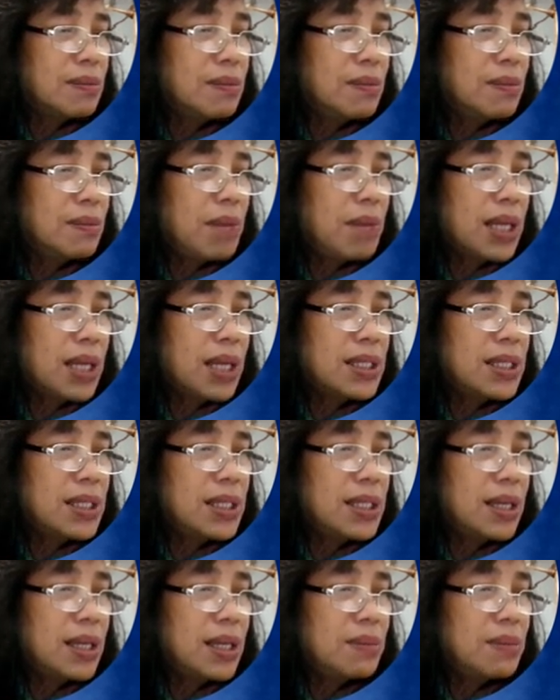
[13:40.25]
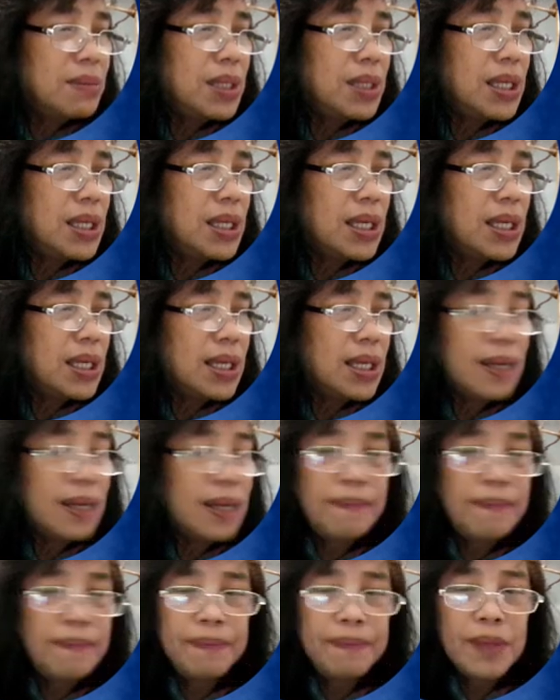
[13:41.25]
bakit sinabi ni
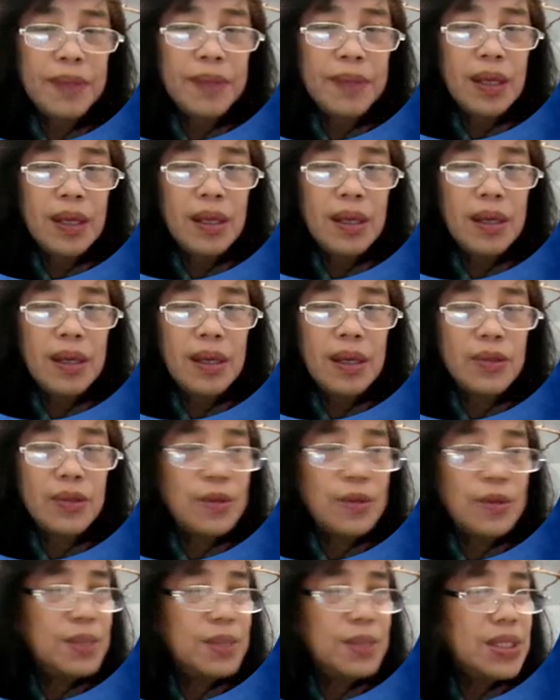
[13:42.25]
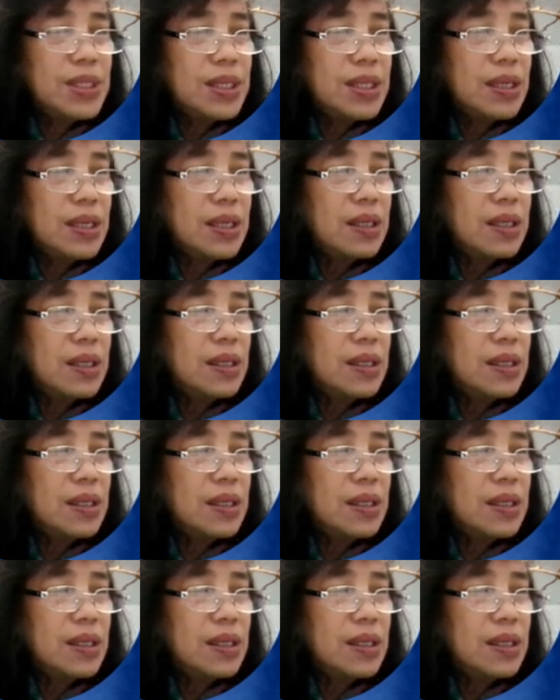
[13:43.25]
Thomas yan.